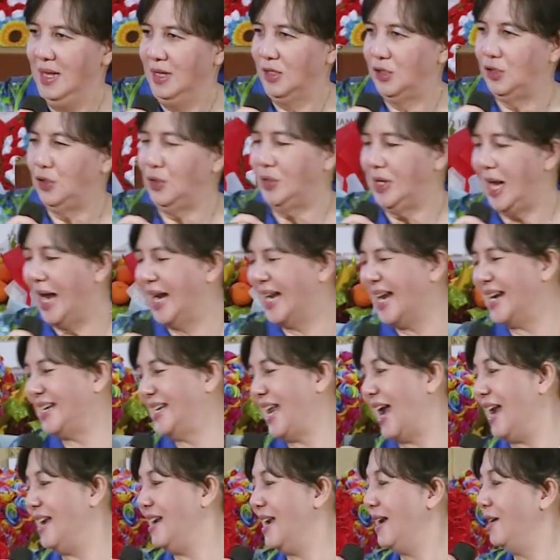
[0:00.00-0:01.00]
Saudara
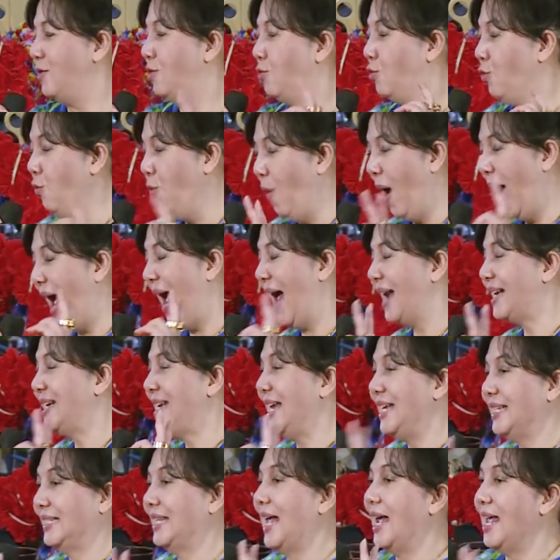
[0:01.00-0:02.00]
dan dua
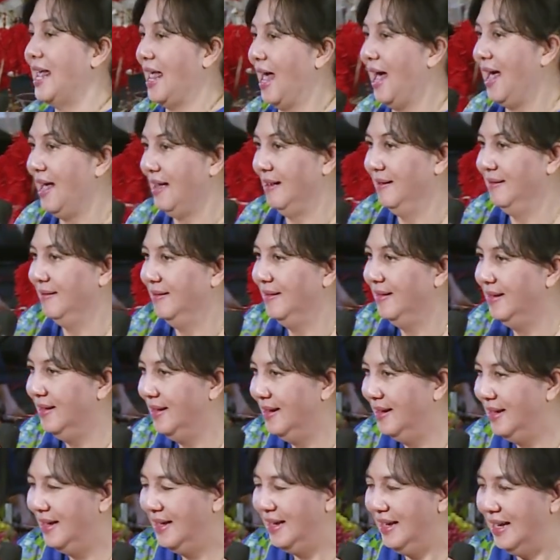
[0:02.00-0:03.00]
adik saya
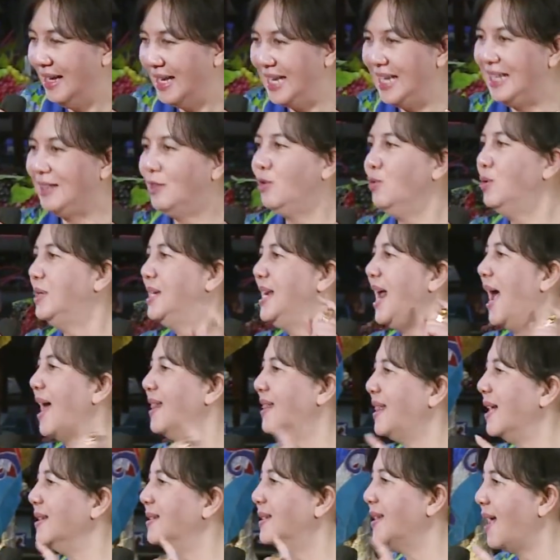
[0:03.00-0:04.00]
itu di
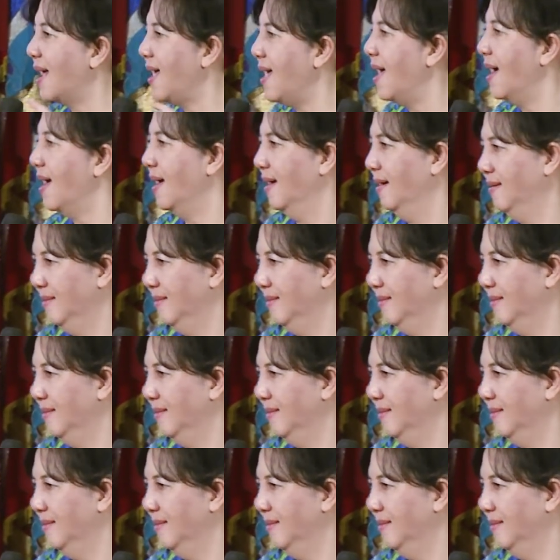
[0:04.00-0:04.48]
atas saya